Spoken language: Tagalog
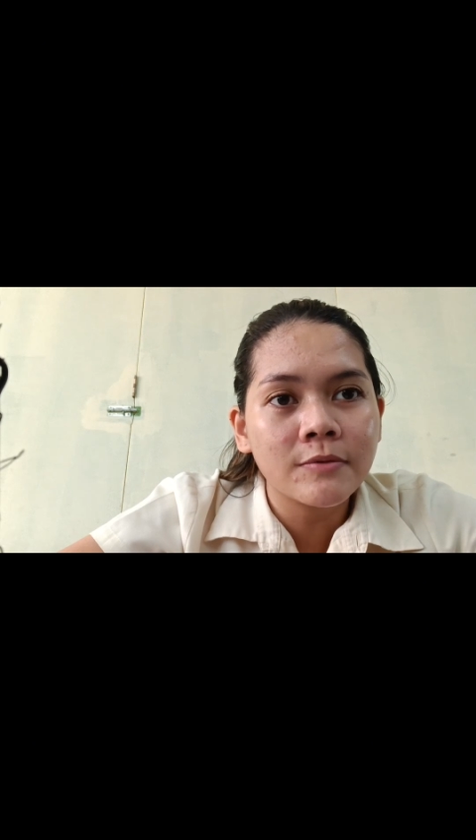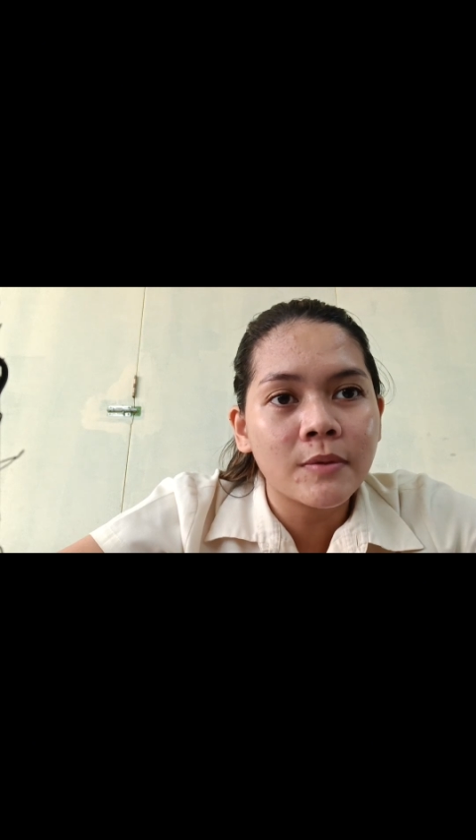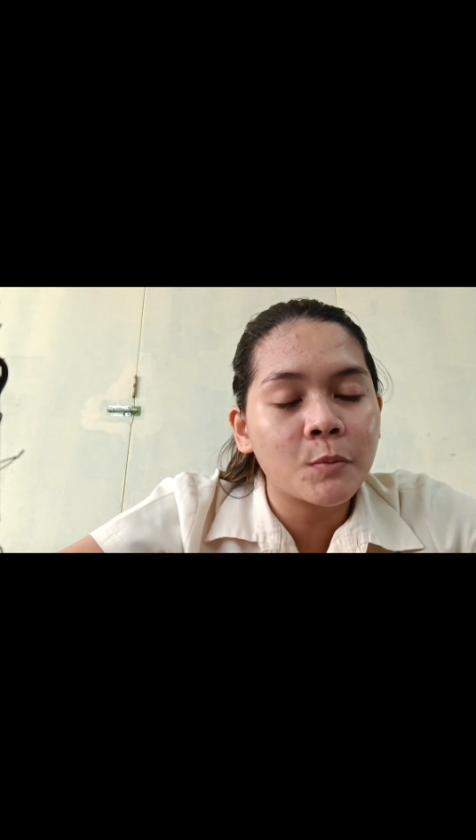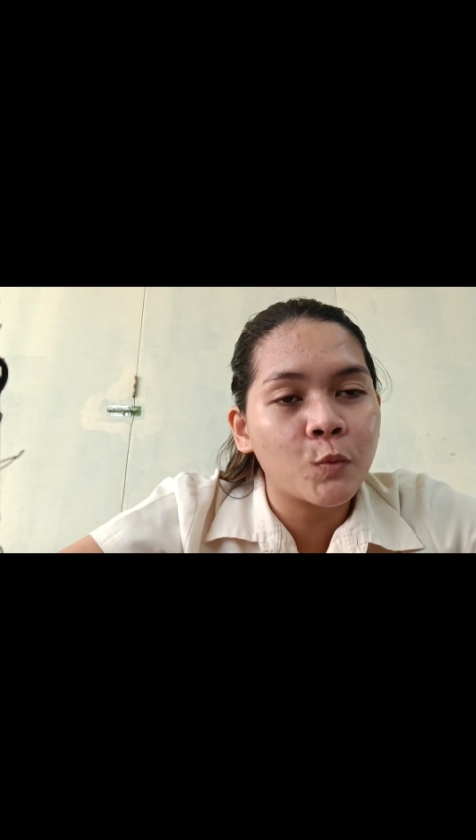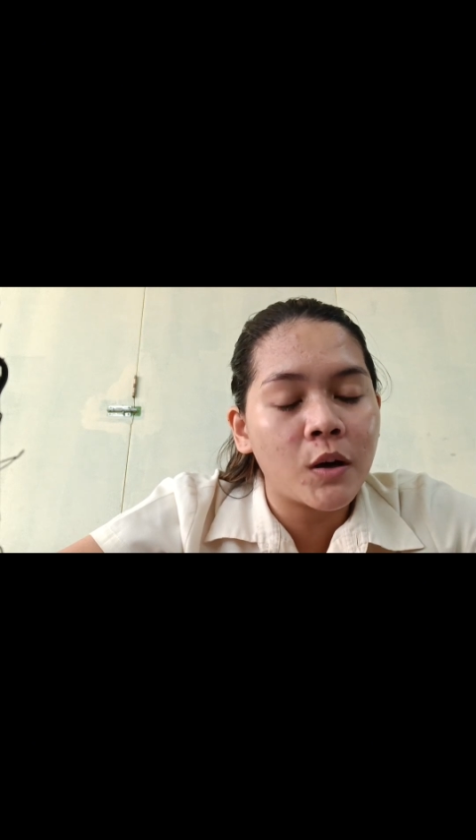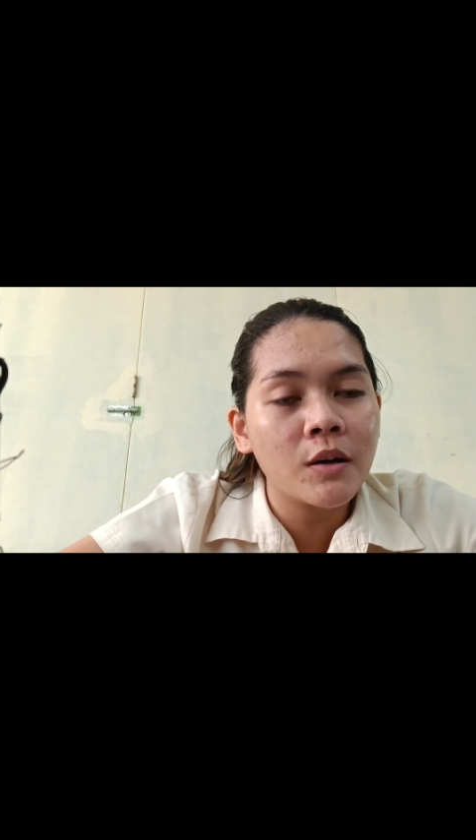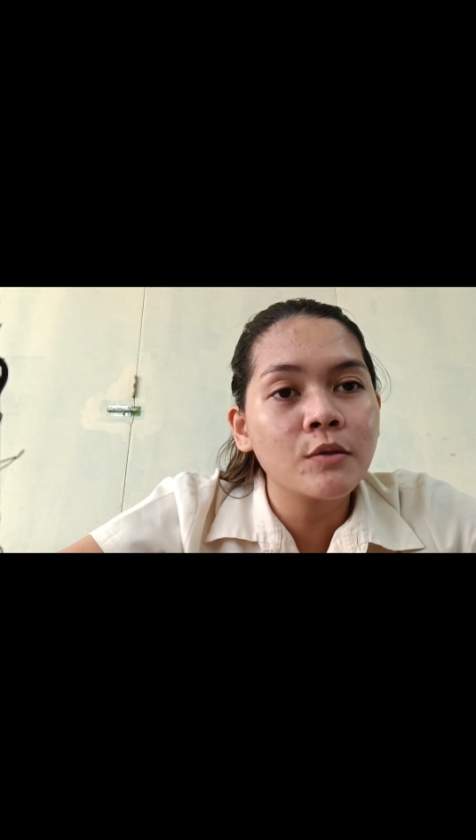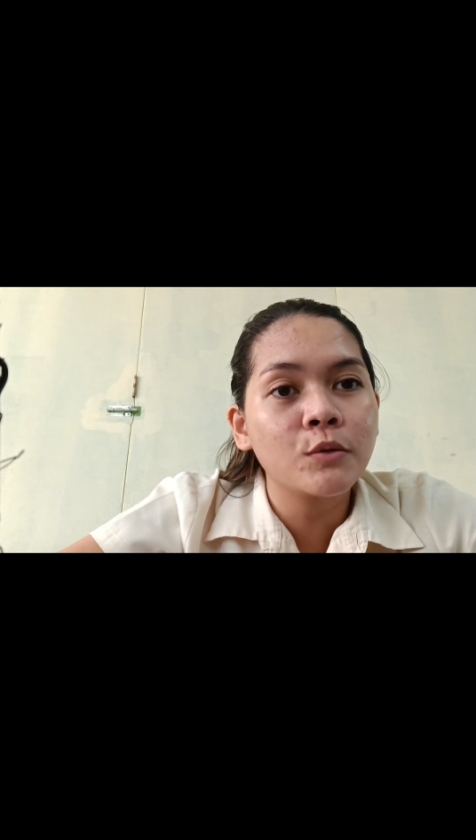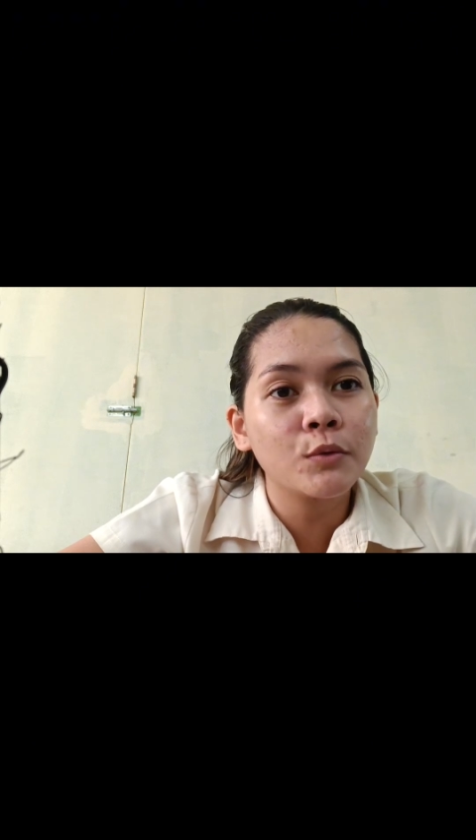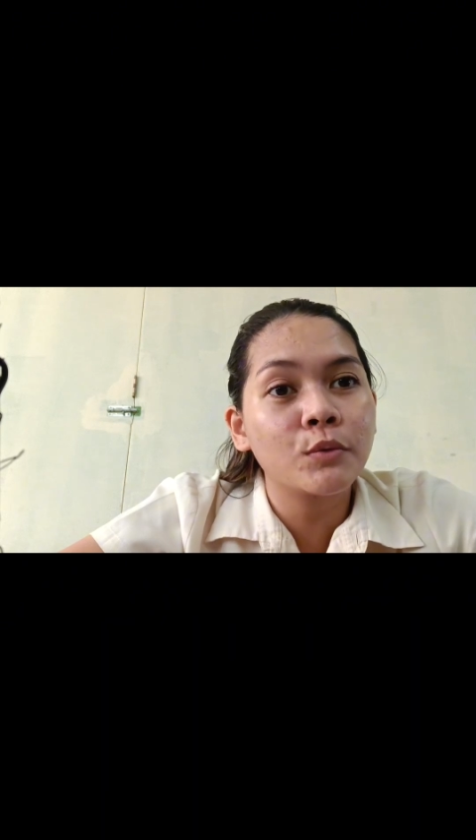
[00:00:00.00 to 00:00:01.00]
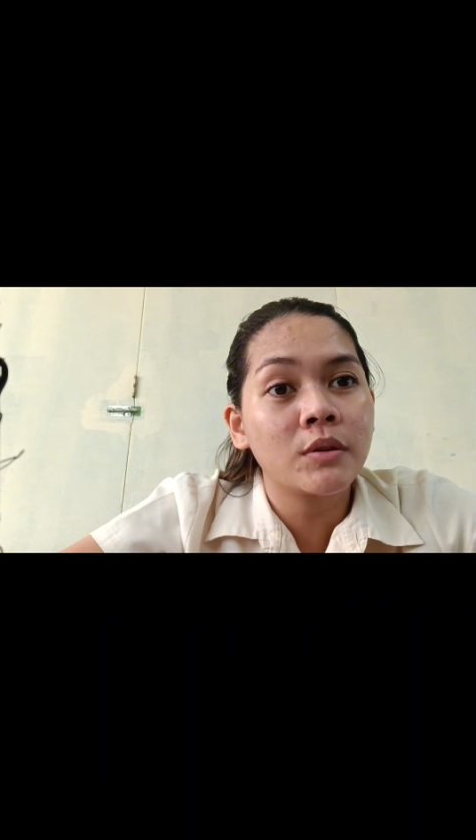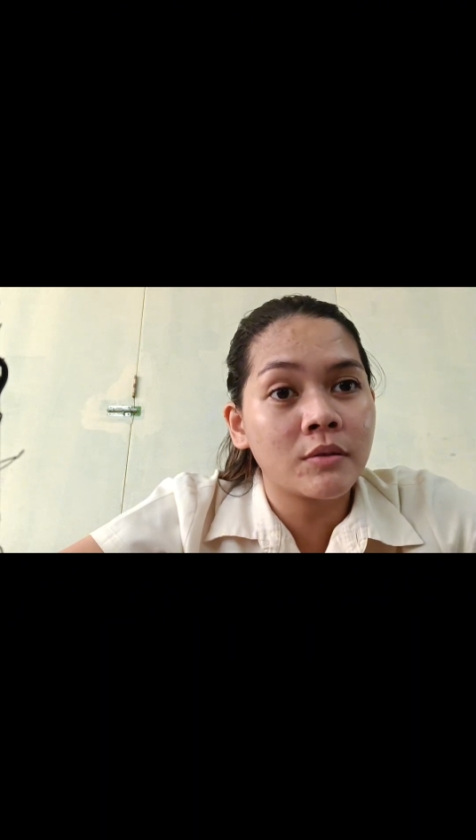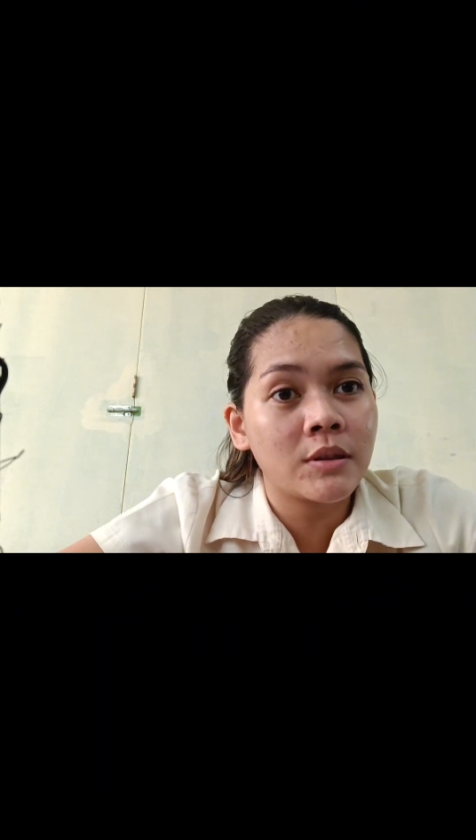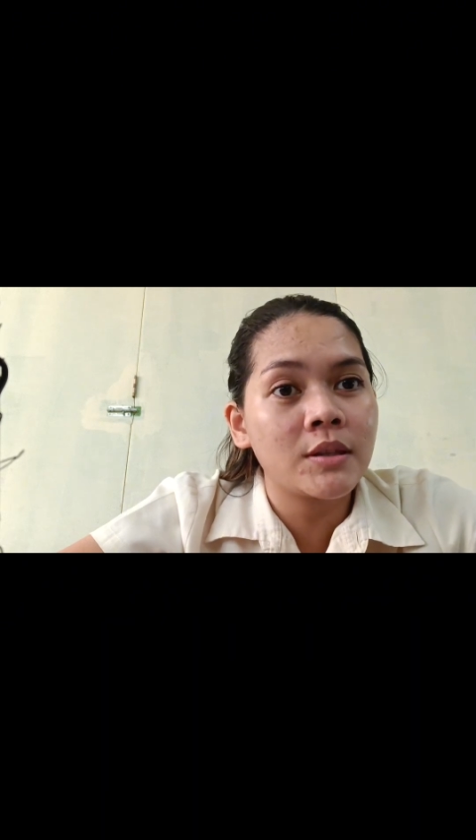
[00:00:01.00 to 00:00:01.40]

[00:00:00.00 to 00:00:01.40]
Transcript: from 1 to 3.